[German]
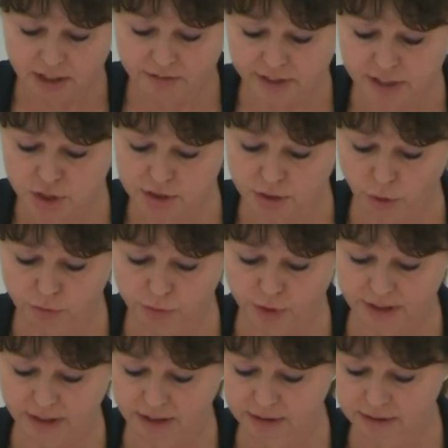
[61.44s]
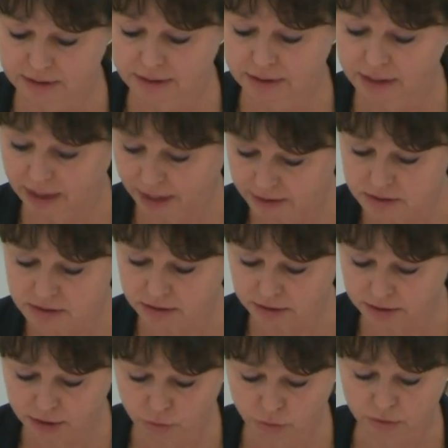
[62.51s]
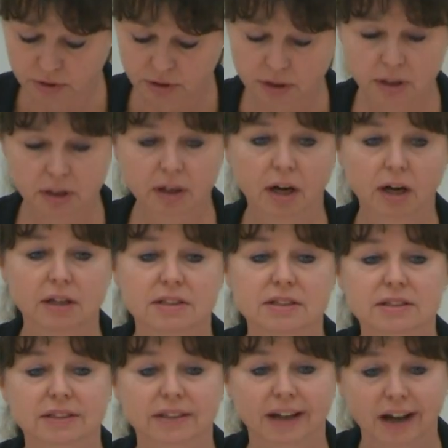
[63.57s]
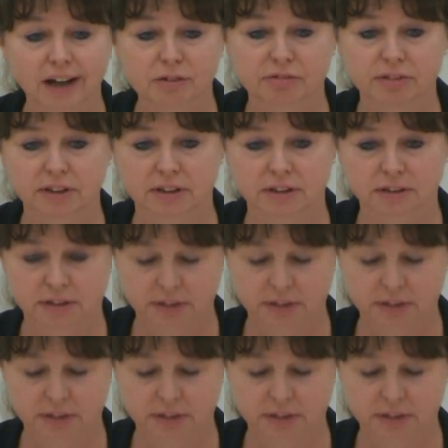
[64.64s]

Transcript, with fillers: welches auch von der Landesregierung als tragfähig